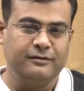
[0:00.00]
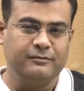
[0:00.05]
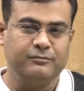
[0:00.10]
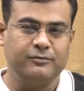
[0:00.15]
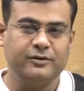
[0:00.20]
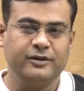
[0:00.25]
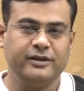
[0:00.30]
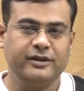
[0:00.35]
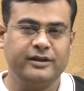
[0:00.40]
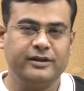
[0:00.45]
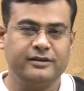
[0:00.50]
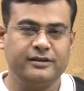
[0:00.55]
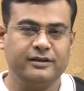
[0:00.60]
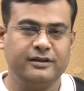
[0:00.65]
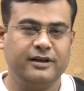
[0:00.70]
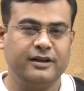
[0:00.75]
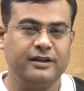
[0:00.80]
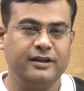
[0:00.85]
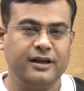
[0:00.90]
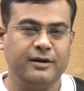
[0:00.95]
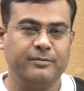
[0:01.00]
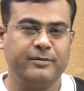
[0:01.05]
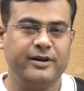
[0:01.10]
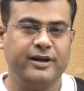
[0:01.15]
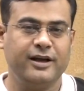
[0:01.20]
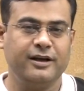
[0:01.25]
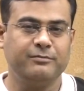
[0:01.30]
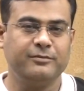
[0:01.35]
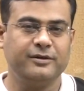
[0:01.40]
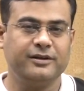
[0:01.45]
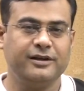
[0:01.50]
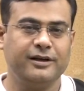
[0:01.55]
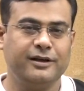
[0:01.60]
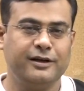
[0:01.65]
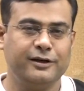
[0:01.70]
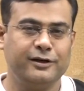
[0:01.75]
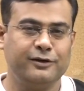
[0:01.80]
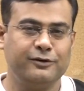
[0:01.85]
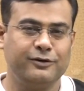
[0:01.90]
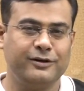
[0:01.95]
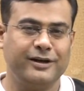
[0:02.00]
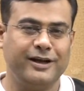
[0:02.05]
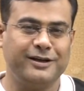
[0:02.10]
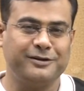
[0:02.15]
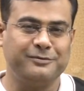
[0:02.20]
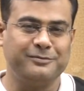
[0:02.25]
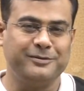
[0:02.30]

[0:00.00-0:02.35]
बोले सर ऐसे गंदा मजाक मत करा करो क्लास